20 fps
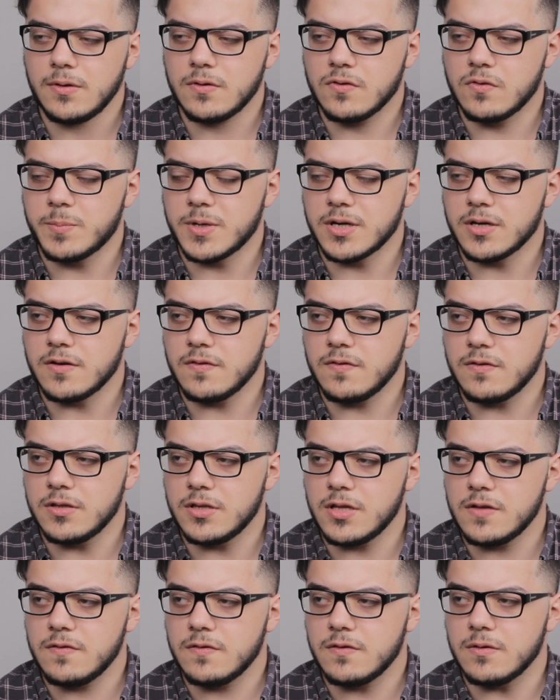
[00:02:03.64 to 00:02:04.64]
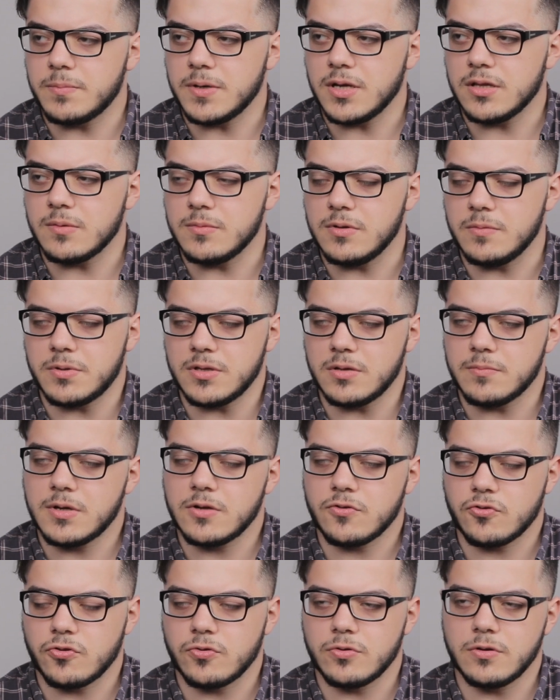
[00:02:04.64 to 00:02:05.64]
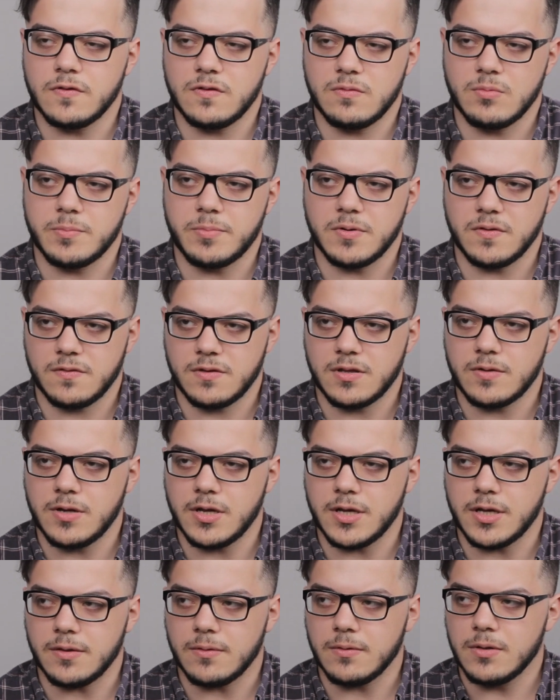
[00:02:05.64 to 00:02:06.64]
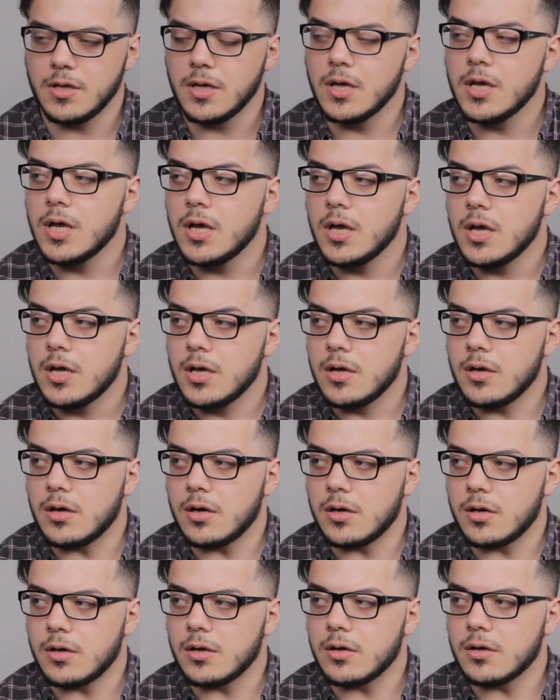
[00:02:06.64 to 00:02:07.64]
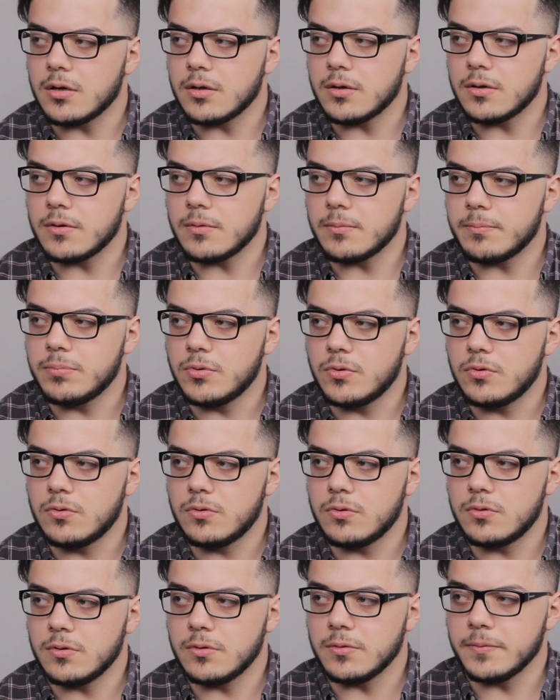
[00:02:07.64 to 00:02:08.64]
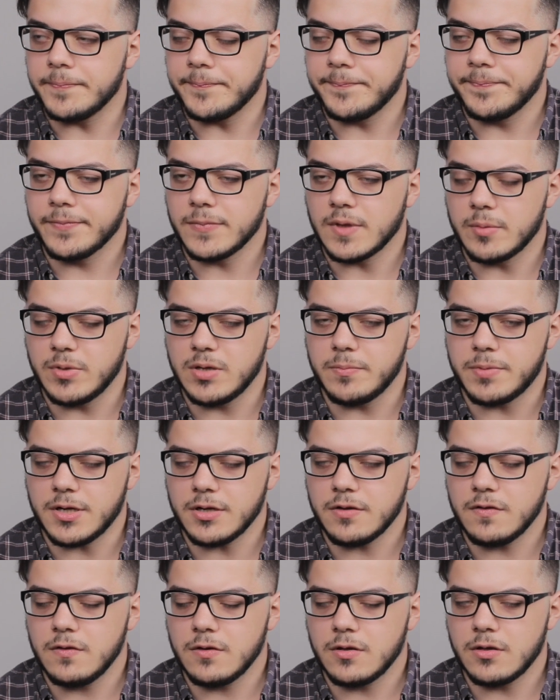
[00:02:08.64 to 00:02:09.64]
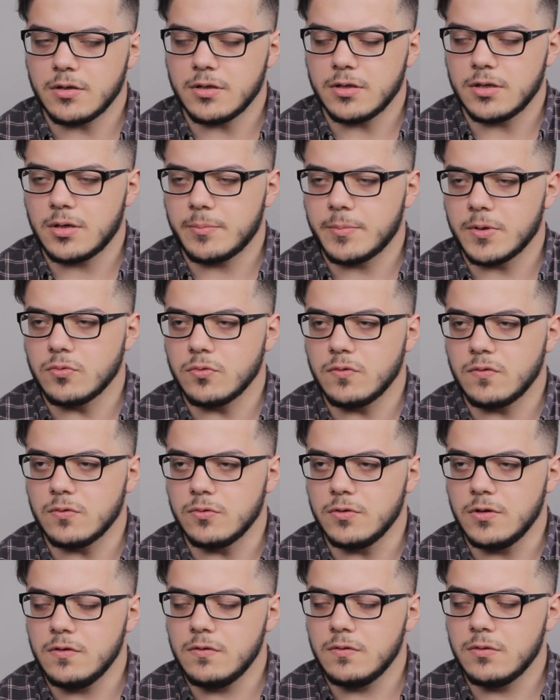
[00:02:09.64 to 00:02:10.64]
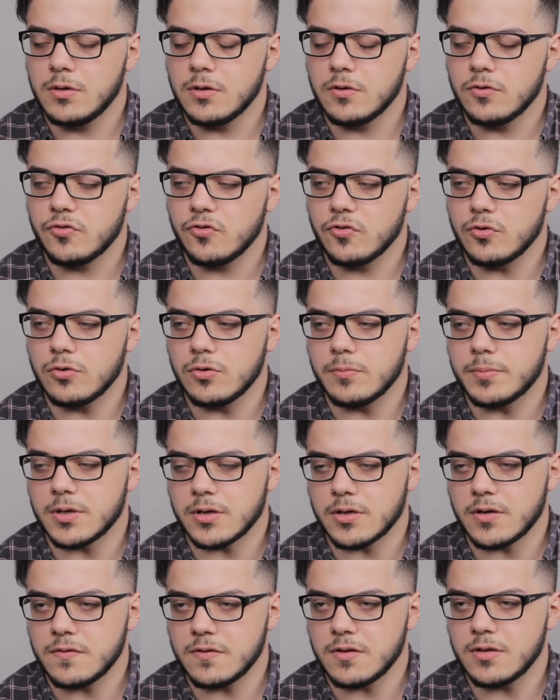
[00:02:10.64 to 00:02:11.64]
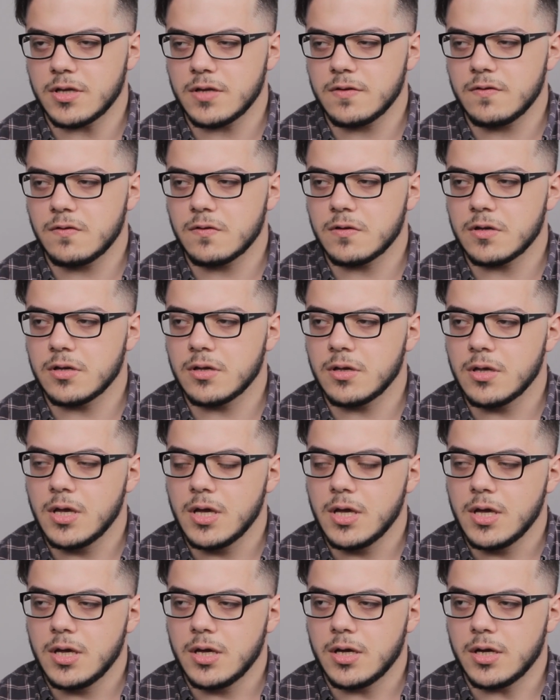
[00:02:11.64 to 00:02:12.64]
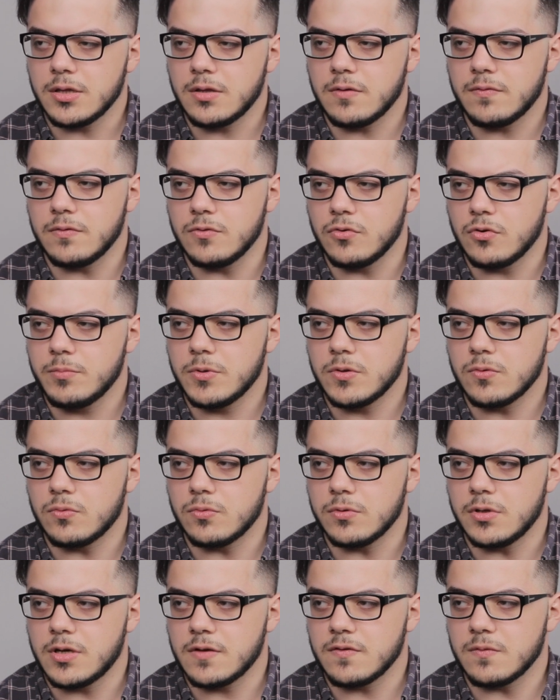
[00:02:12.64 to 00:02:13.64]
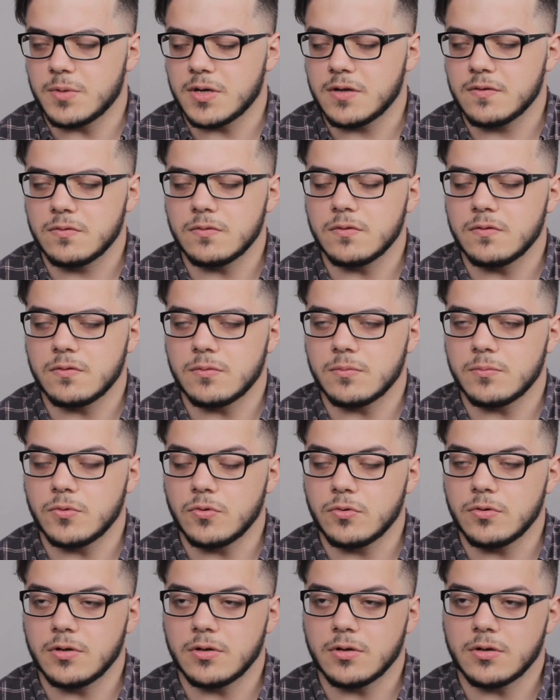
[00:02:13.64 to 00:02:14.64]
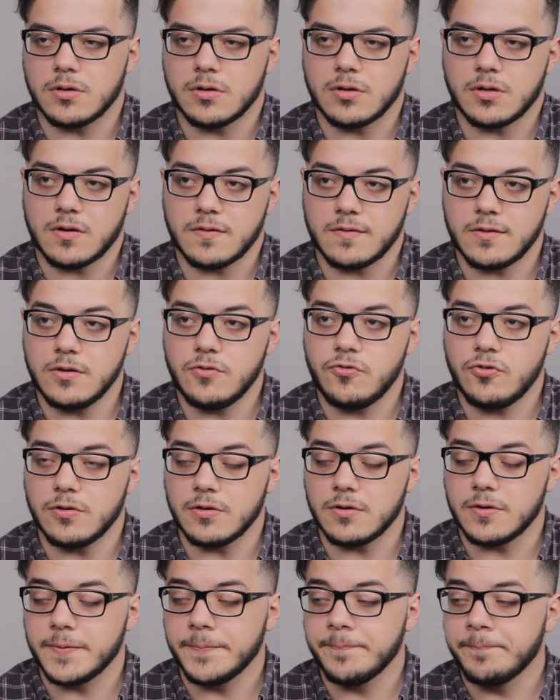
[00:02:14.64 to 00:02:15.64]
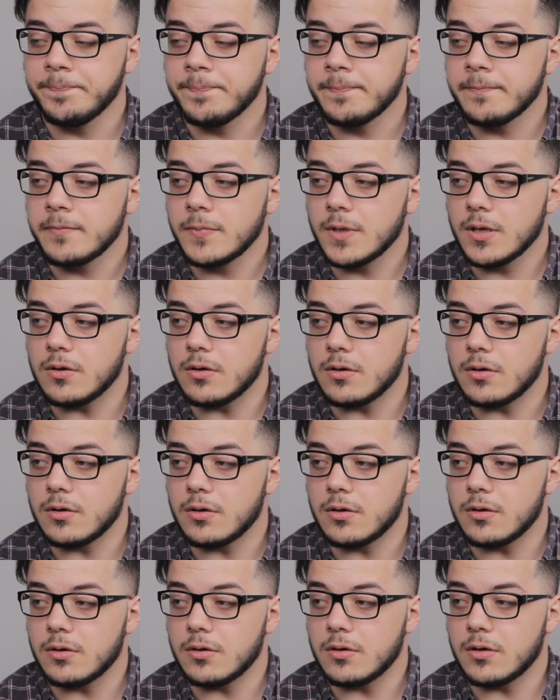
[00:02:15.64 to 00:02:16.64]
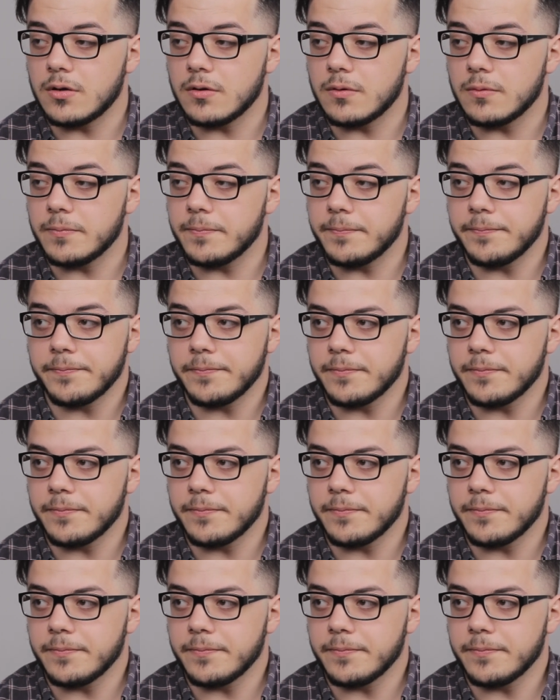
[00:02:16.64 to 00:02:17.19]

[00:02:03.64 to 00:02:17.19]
с прокрастинацией, при этом не понимая, что она из себя представляет. А, по моей практике я могу судить, что прокрастинация — это феномен, куда сбрасывается много различных а,